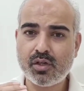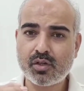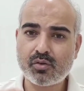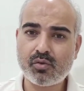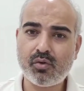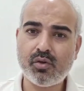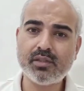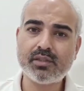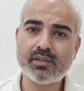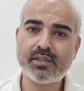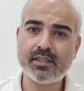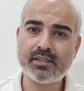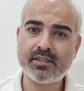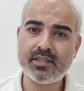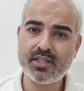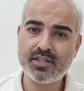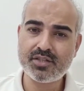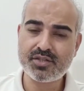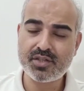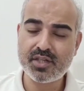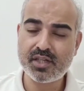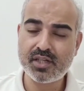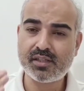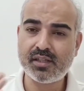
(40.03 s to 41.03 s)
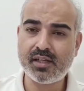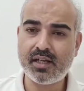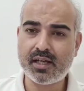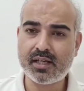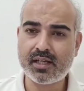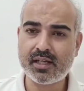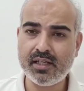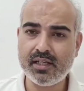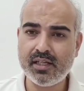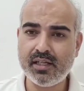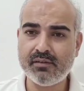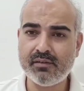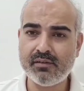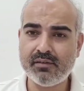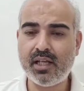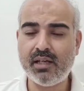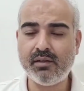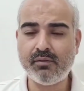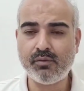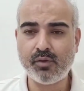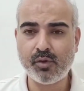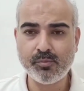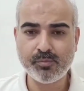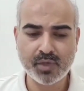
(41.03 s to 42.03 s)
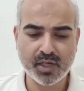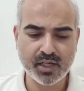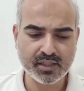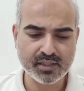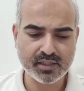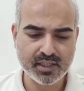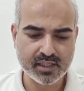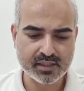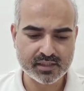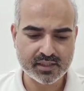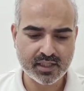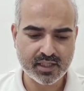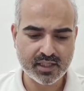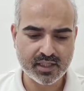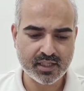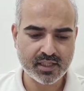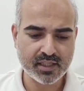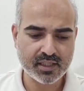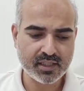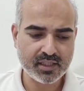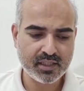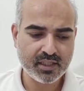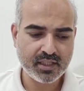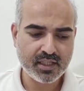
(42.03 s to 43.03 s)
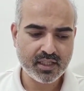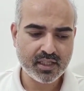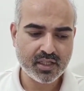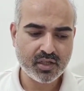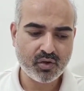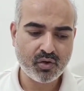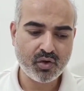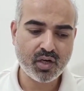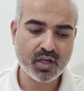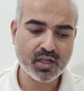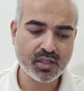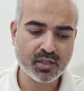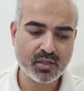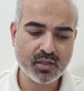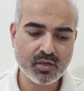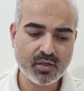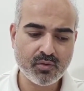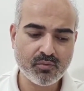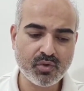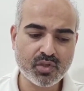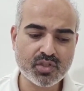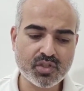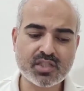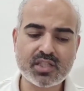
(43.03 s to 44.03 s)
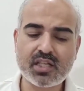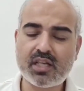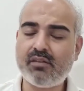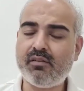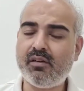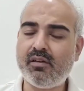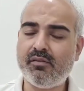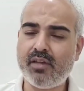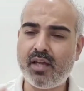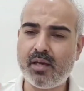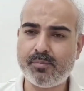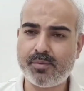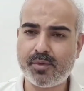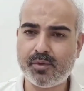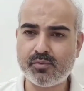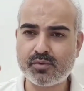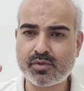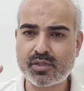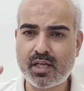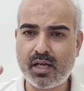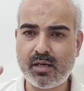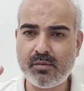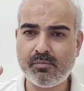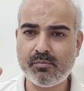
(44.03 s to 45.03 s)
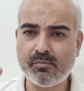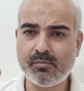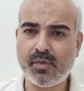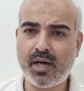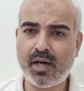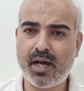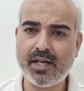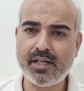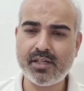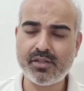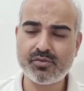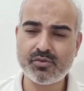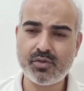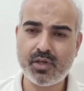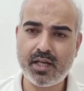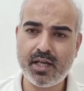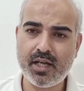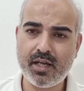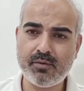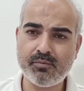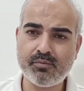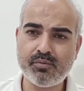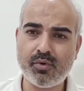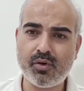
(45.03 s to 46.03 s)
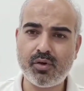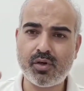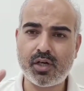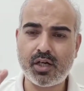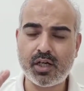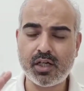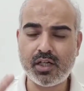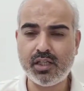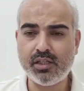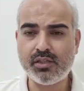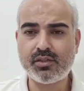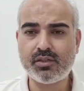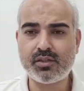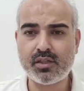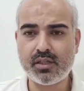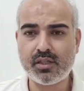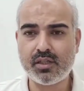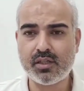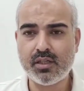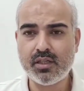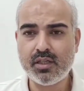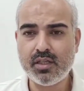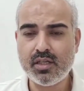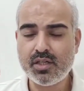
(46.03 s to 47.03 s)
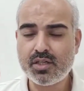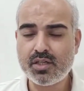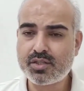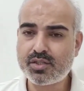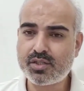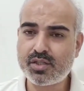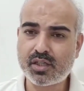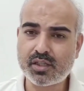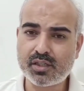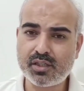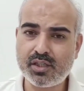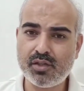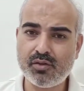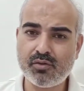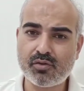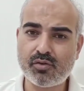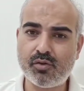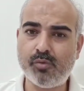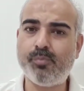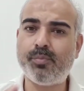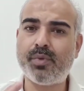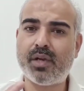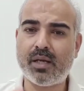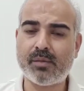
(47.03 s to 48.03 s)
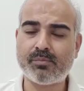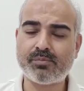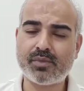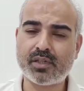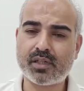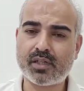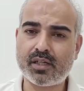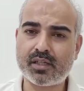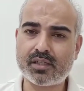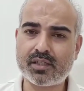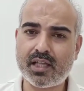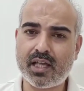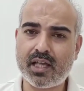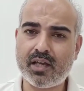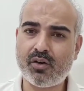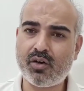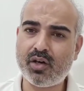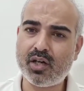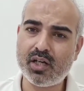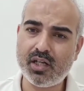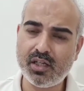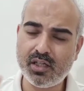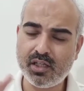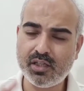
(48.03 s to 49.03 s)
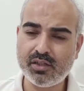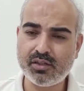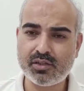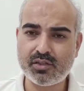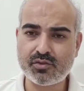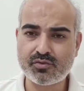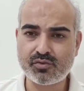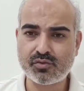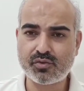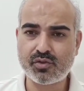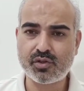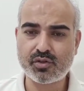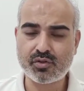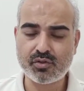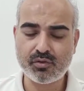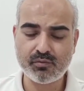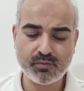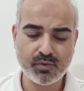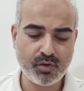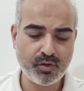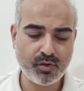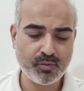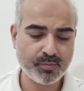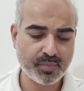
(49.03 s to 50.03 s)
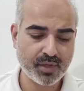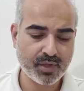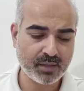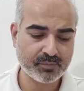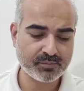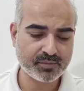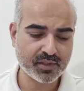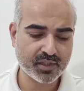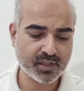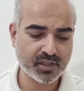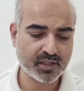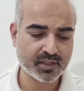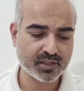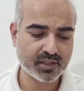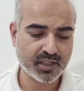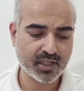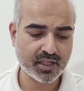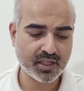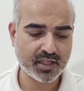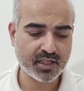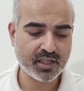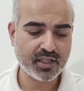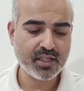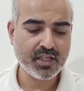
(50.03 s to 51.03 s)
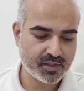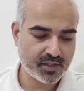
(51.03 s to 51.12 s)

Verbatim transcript: कॉन्शियसनेस चेतना का लेवल है वो बढ़ जाता है और वो सर्वव्यापी उसका माइंड जो है वो अनंत शक्तियों को प्राप्त करता है और अनंत सुख को वो प्राप्त करता है